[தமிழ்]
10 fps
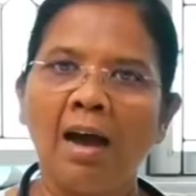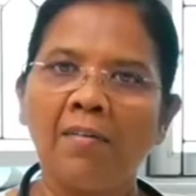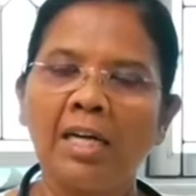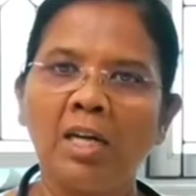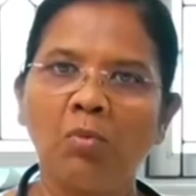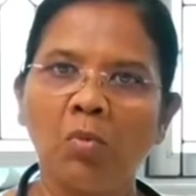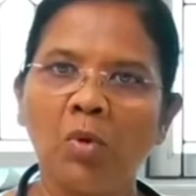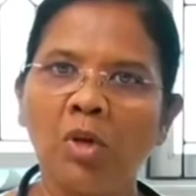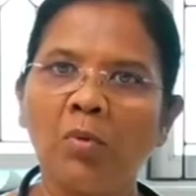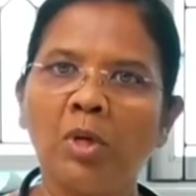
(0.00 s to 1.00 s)
அவர்கள்
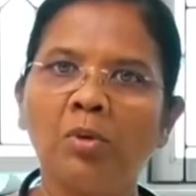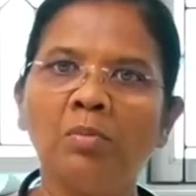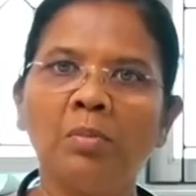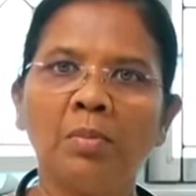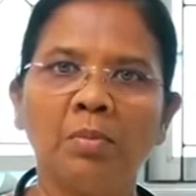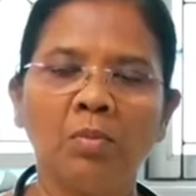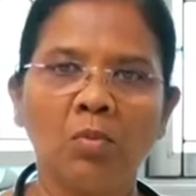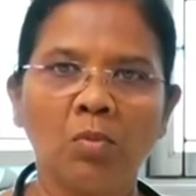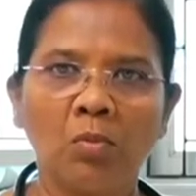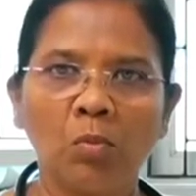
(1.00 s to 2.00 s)
ஒவ்வொருவரும்
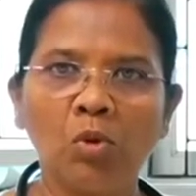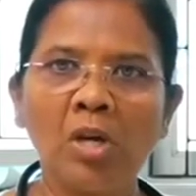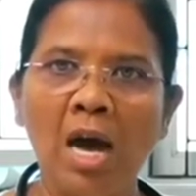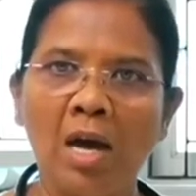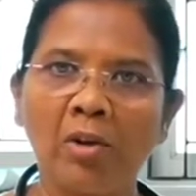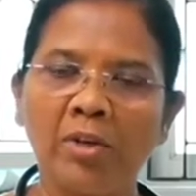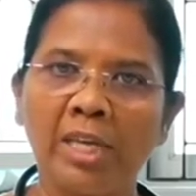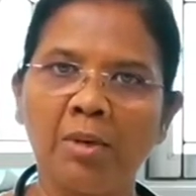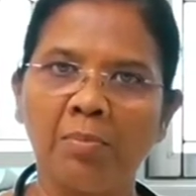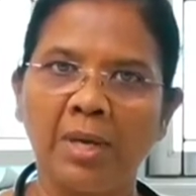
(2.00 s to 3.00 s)
முழு
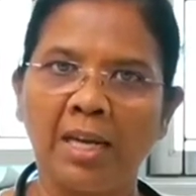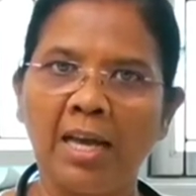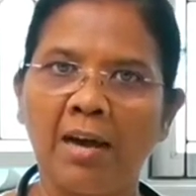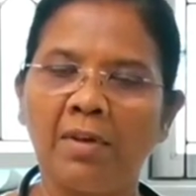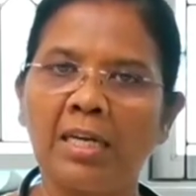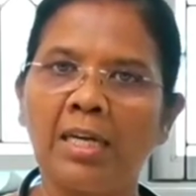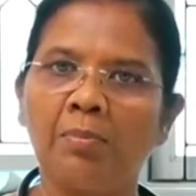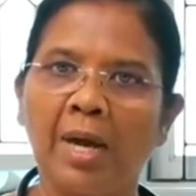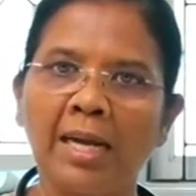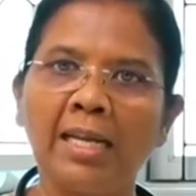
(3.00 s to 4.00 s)
ஆரோக்கியம் பெற அவர்கள்
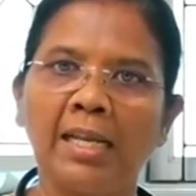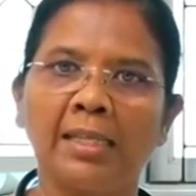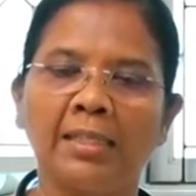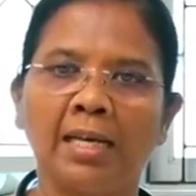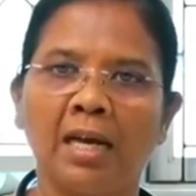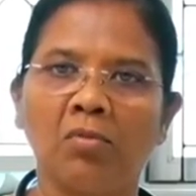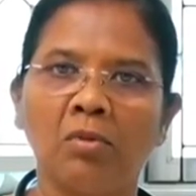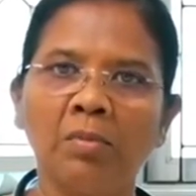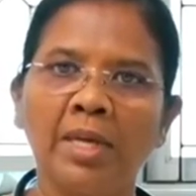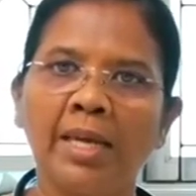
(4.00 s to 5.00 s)

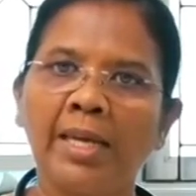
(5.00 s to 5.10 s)
மனநலனுக்காகவும்